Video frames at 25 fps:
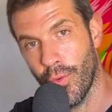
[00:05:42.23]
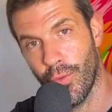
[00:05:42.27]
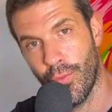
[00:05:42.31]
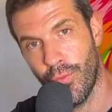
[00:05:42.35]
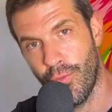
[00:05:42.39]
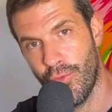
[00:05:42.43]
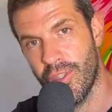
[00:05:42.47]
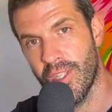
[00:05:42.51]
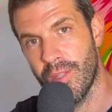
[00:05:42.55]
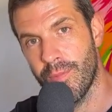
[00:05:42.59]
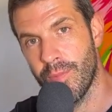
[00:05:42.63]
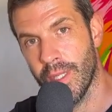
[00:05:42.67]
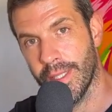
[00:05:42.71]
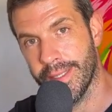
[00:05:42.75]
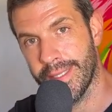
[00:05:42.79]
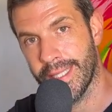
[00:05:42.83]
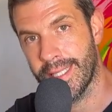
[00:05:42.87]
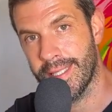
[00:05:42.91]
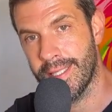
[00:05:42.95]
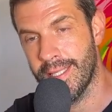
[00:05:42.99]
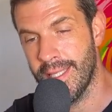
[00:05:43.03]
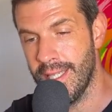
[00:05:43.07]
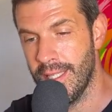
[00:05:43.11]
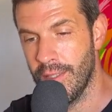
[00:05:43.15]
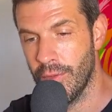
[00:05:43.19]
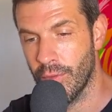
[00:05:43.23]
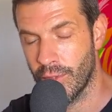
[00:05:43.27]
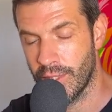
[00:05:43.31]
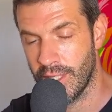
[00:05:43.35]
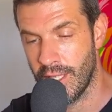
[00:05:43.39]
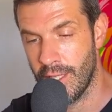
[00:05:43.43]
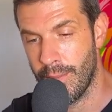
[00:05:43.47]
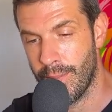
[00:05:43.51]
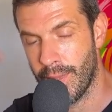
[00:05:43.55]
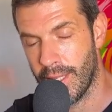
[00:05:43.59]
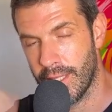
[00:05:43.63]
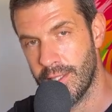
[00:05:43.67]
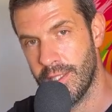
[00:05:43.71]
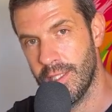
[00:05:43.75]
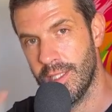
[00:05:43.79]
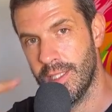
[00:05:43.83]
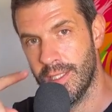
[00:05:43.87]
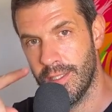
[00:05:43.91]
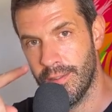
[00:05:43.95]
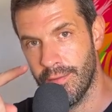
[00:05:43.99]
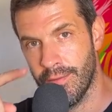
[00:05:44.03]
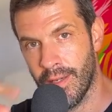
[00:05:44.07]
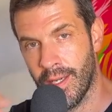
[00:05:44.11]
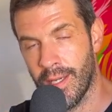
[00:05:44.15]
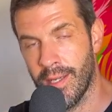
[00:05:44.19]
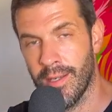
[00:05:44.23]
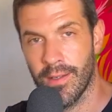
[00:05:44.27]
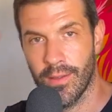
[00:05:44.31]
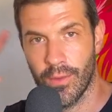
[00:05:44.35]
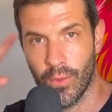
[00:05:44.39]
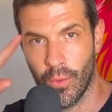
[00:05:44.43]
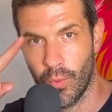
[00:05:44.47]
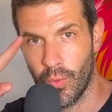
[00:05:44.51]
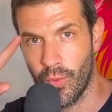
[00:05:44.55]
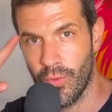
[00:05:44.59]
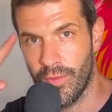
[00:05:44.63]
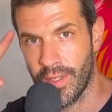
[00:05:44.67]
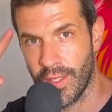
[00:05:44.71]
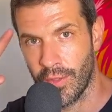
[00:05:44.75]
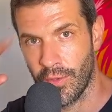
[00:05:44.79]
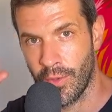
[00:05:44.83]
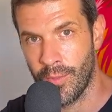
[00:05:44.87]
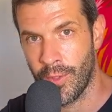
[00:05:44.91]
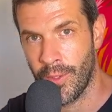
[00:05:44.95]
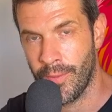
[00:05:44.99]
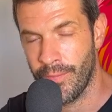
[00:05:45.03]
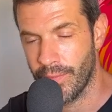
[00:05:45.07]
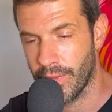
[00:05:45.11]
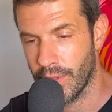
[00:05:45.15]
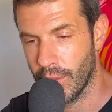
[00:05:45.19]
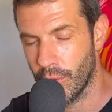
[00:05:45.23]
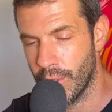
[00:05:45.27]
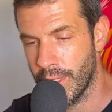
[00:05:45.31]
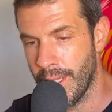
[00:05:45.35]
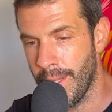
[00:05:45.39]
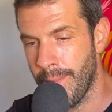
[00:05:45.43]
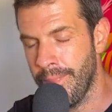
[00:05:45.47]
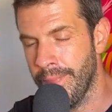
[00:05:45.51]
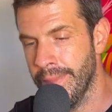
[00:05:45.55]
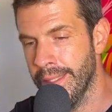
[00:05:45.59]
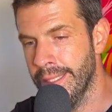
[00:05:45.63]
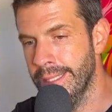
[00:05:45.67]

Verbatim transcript: vous êtes bien taxé, donc il y a une partie qui va au gouvernement, ok